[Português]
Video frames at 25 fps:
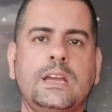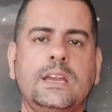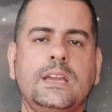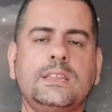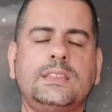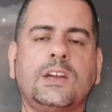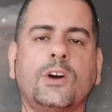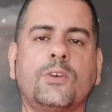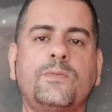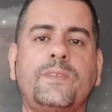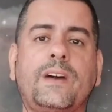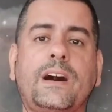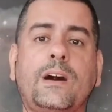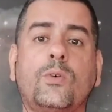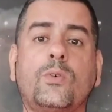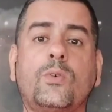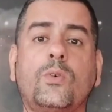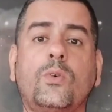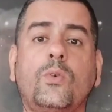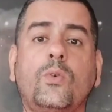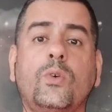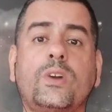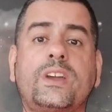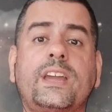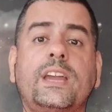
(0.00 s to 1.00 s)
Então,
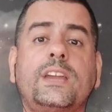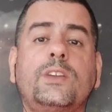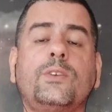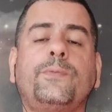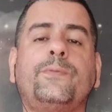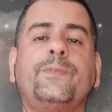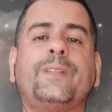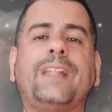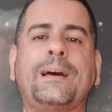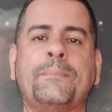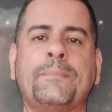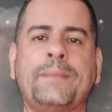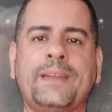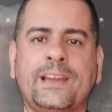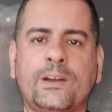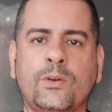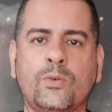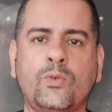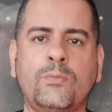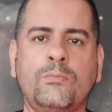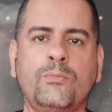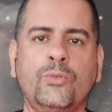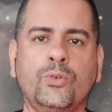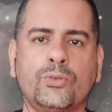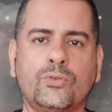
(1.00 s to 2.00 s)
Val, o que, que o
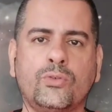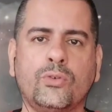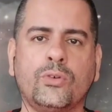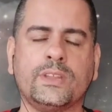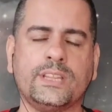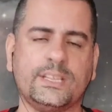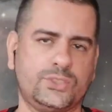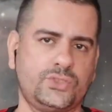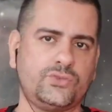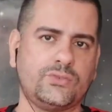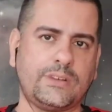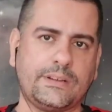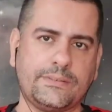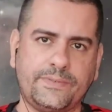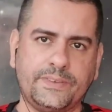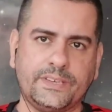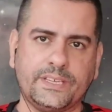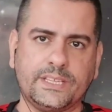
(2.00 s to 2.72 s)
Flamengo mudou na sua